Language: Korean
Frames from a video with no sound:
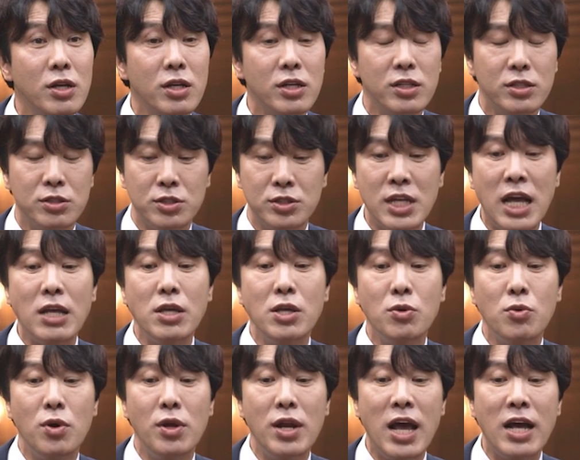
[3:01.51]
그래서
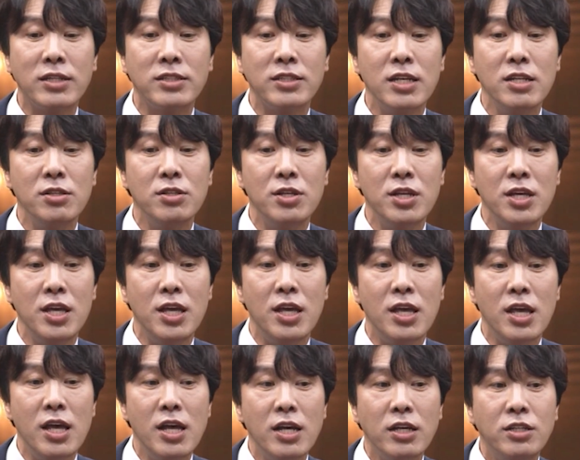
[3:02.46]
상위권
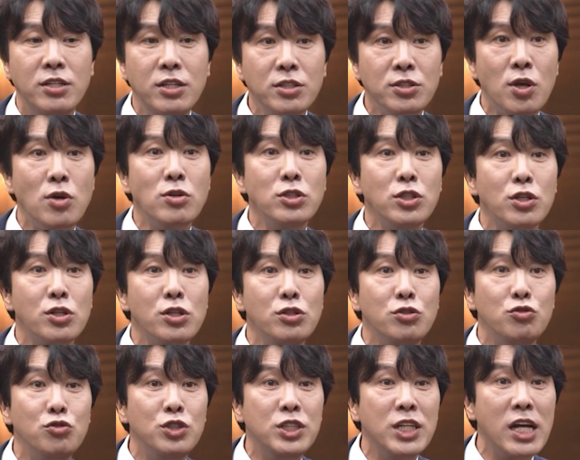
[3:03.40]
학생들이 그 성적을
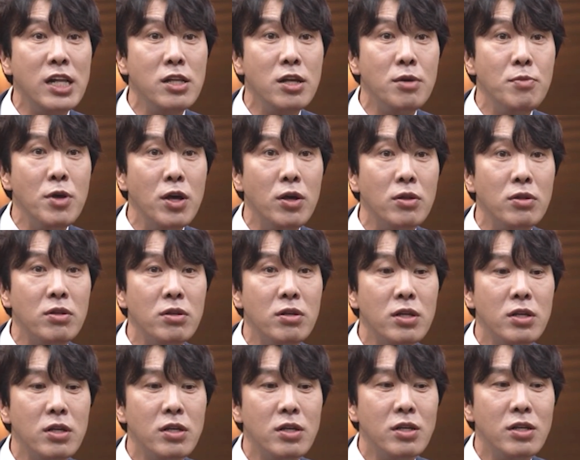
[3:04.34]
유지하려면
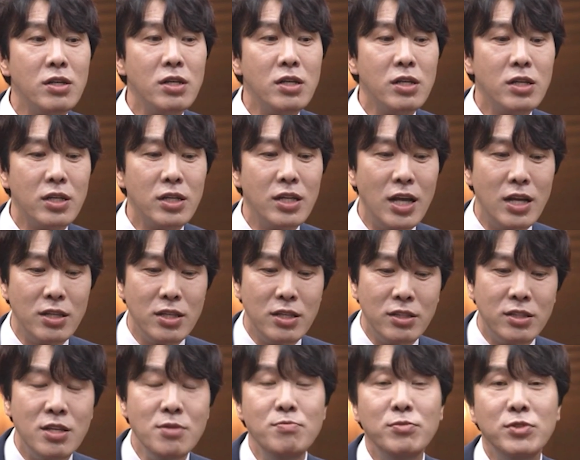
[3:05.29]
그냥
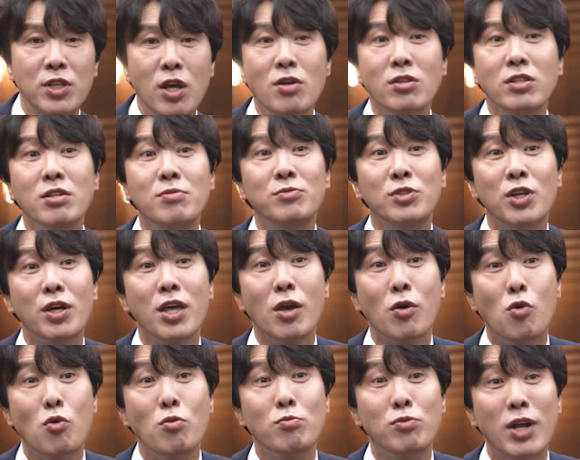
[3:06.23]

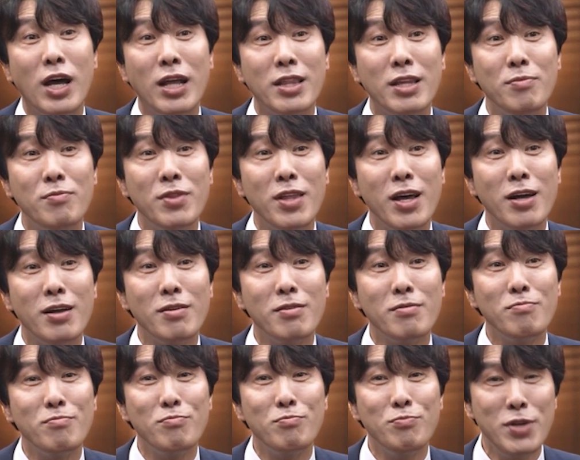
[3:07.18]
듬성듬성의 공부는 안 됩니다.
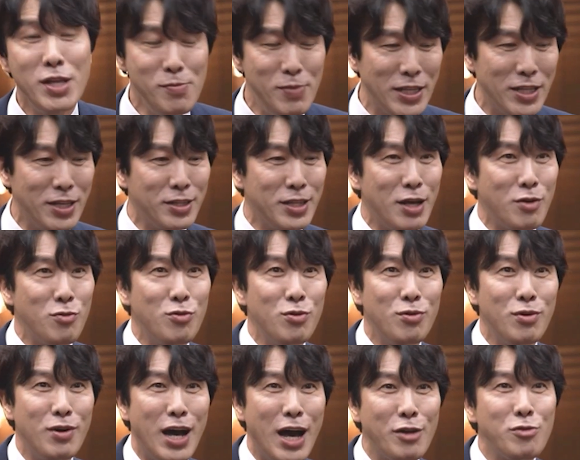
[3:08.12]
필
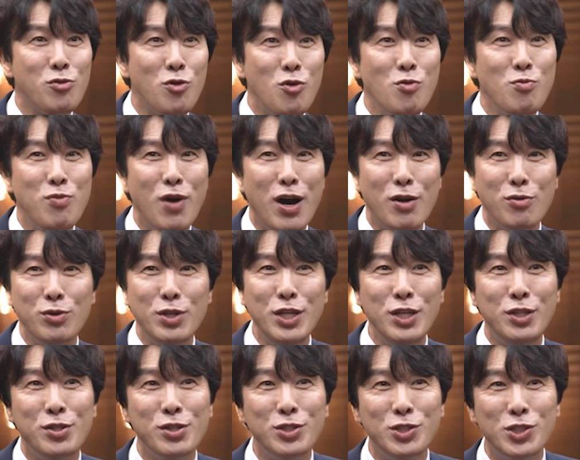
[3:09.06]
받았다고 하루 공부하고
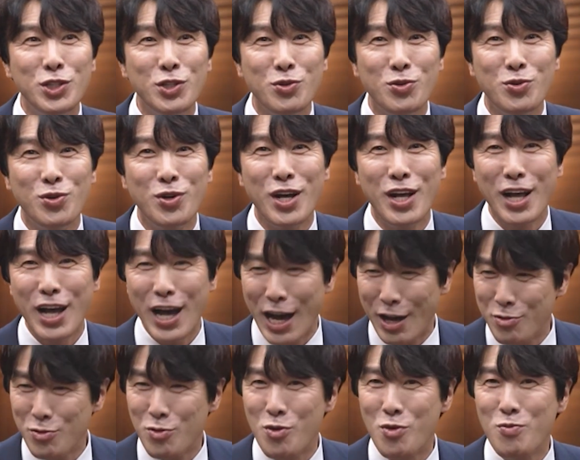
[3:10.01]
이틀 쉬고
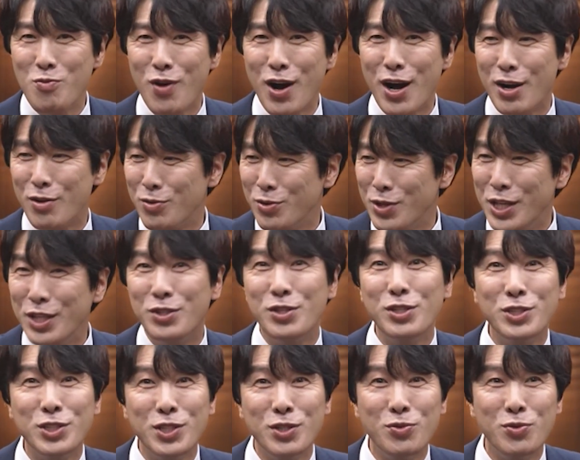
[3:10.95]
하루 공부하고
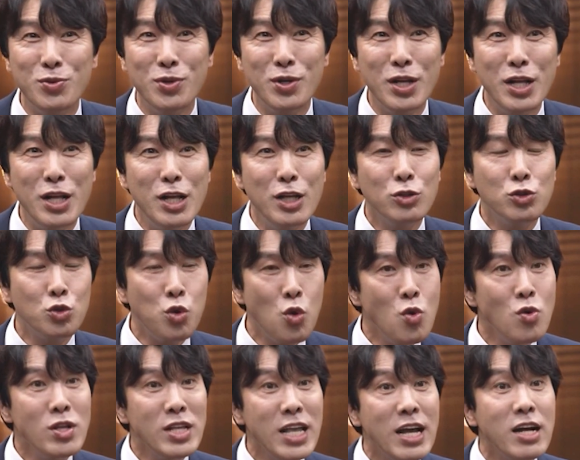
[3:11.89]
이틀 쉬고
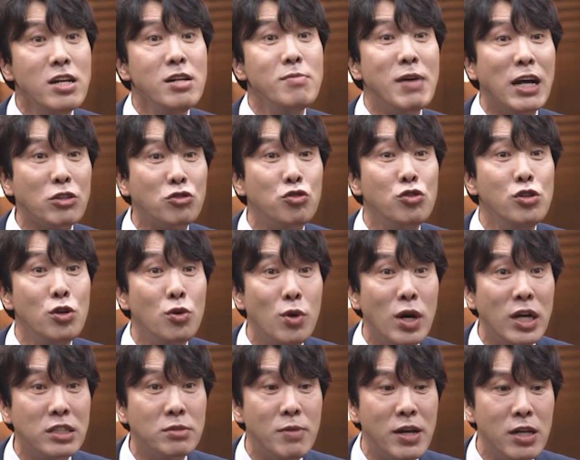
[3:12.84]
총량을
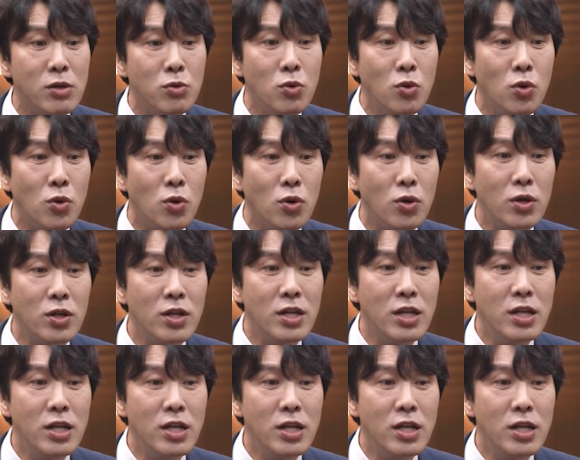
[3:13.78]
맞추려고 하지 말고